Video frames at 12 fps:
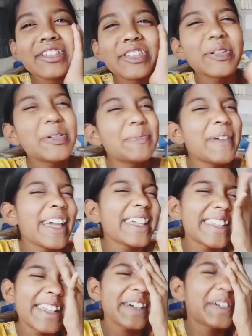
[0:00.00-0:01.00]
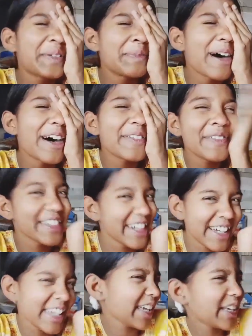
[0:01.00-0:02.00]
तो मैं इतना घुमा फिरा
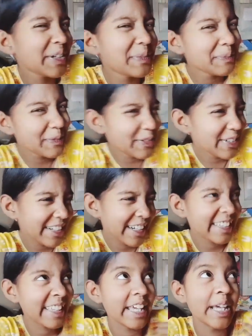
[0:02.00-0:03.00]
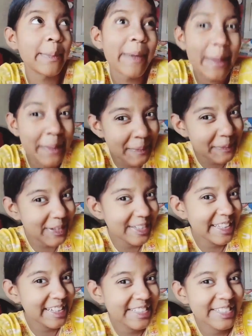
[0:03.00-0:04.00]
के क्यों बोल रही थी एक बार में बोल
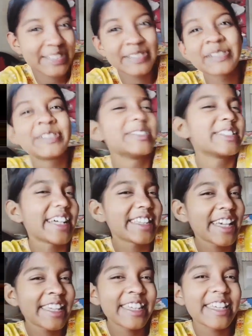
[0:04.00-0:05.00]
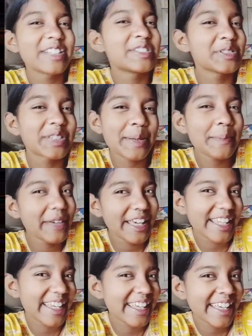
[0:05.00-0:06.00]
देने से तो हो जाता कि ये जूते
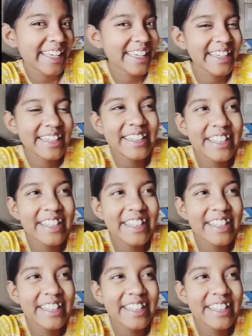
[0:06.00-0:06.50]
मेरे हैं